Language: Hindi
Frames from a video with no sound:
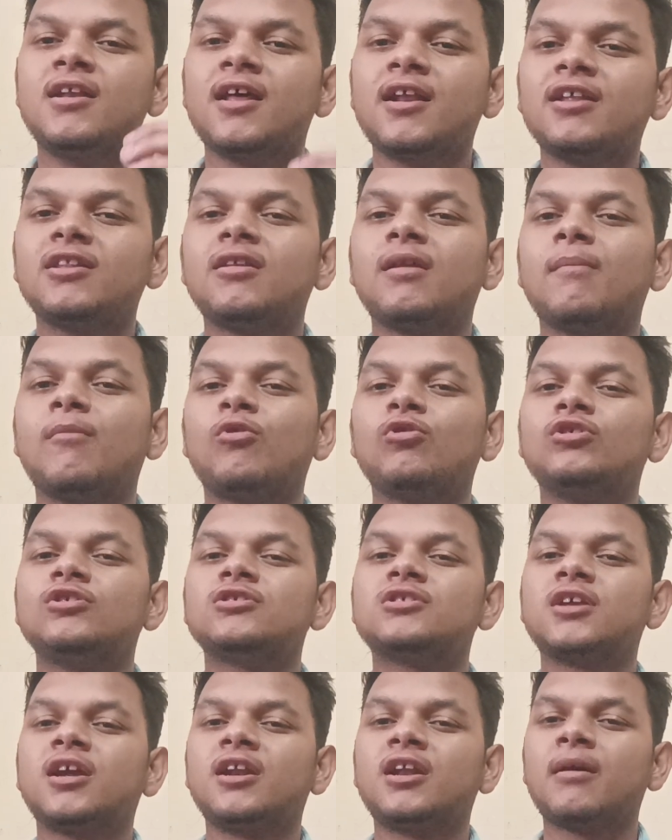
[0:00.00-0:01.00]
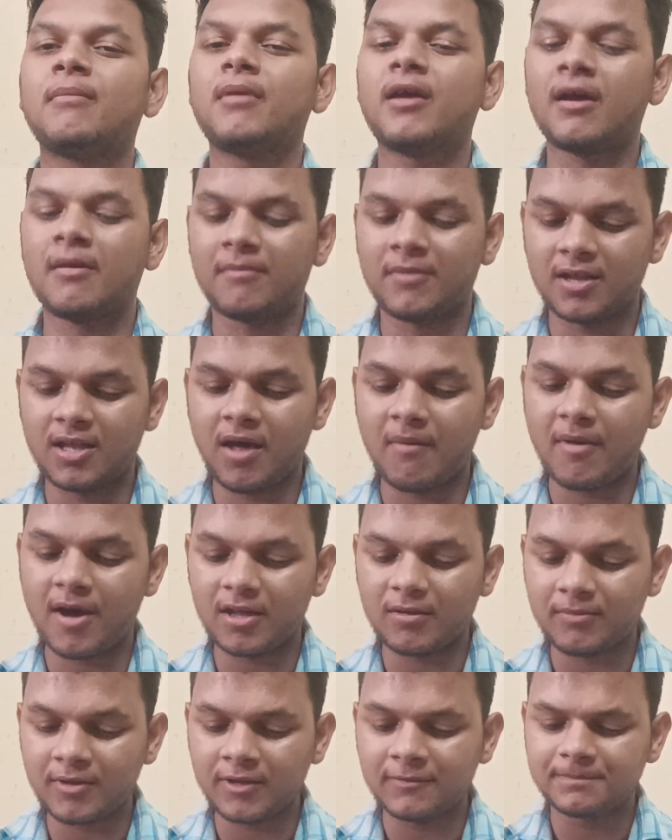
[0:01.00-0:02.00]
नरेंद्र मोदी स्टेडियम
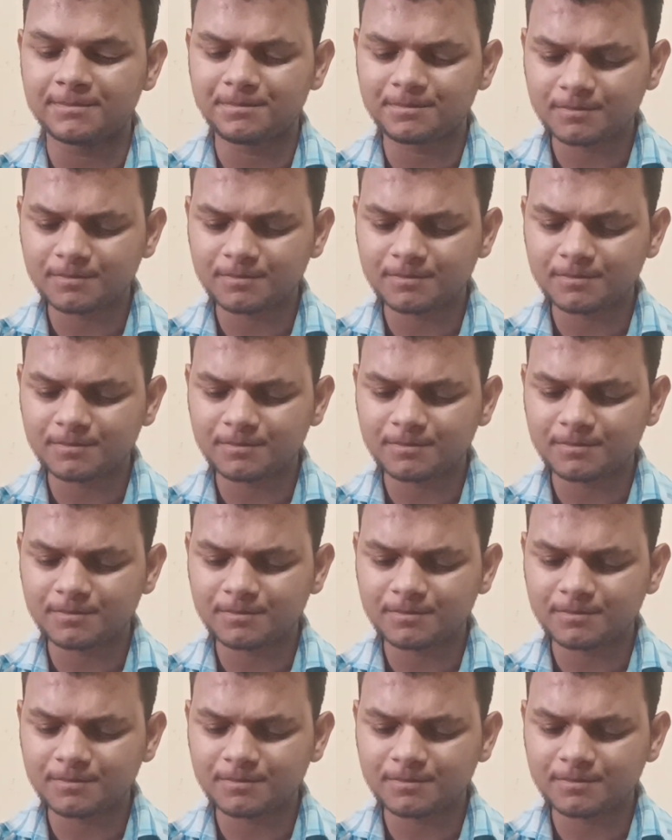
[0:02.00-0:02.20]
अहमदाबाद में